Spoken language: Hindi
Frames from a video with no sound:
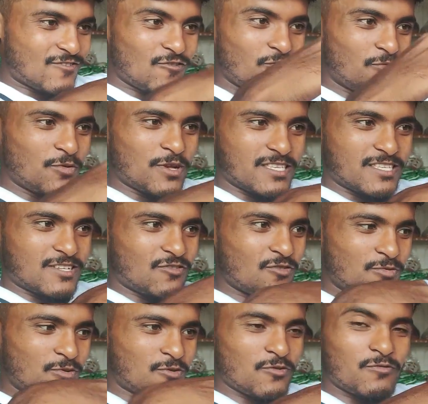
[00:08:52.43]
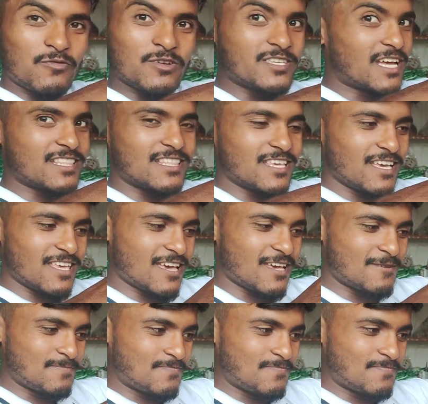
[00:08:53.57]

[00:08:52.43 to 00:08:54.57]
कुंफू कुंफू कुंफू जानती है ये